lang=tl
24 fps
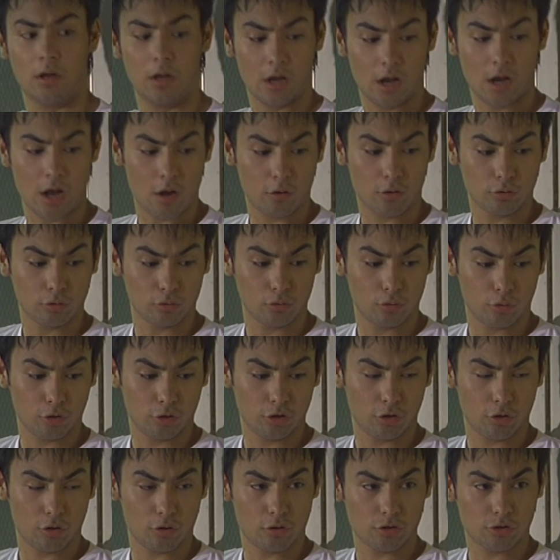Kailangan ko tutukan
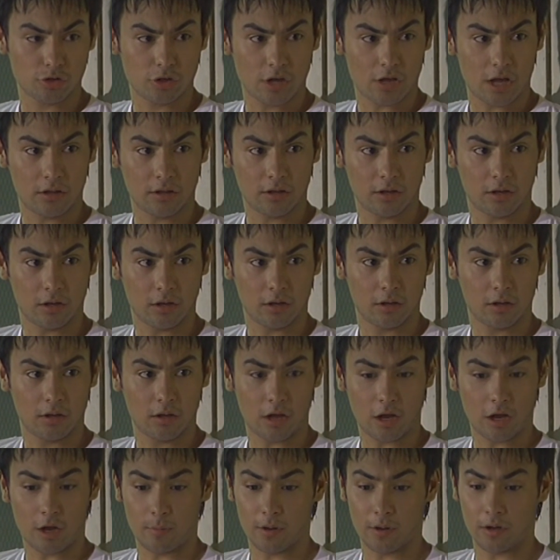yung negosyo natin eh
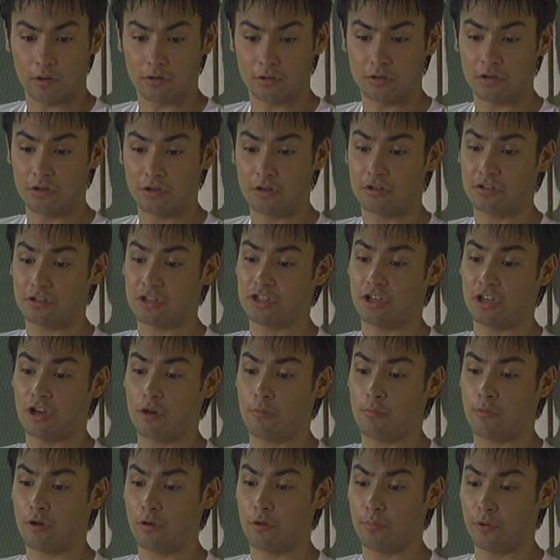kapag nasira
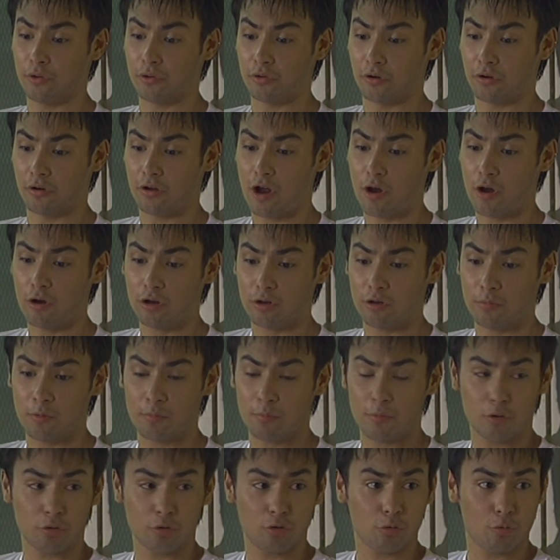mo ang computer, ako lang naman
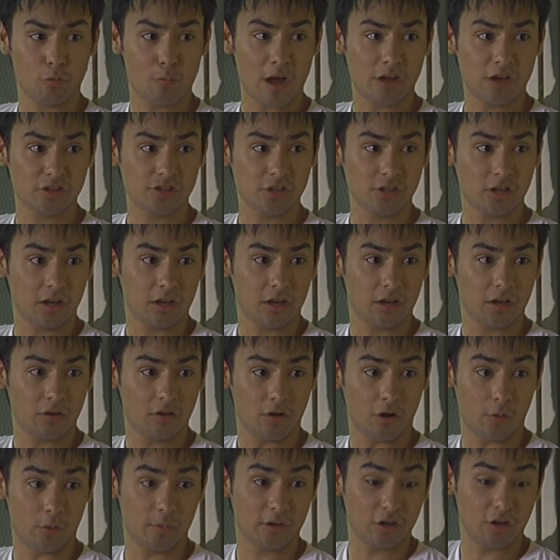marunong umayos niyan eh.
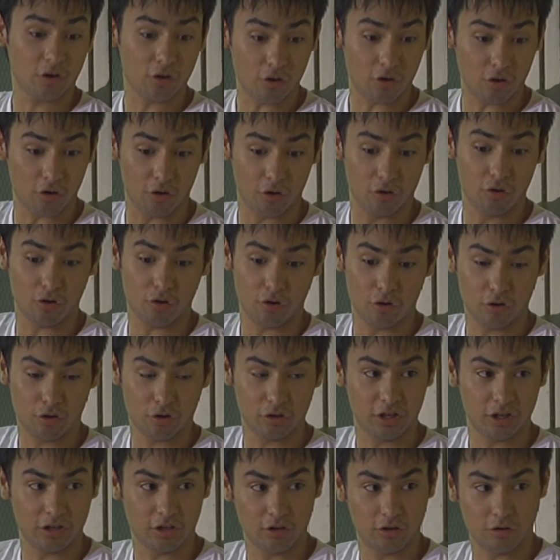kapag nagloko, loko-loko
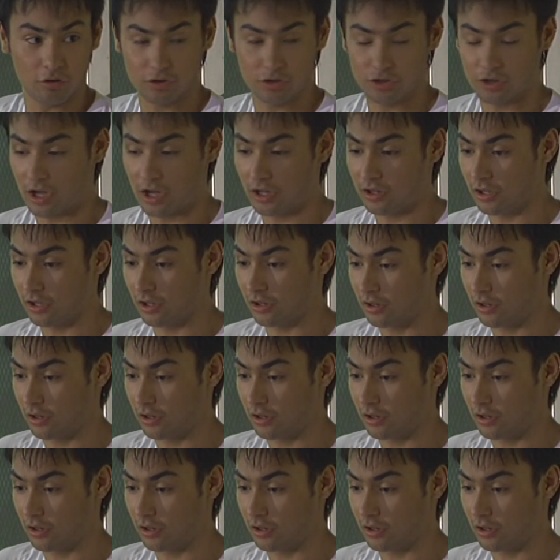din yung negosyo natin.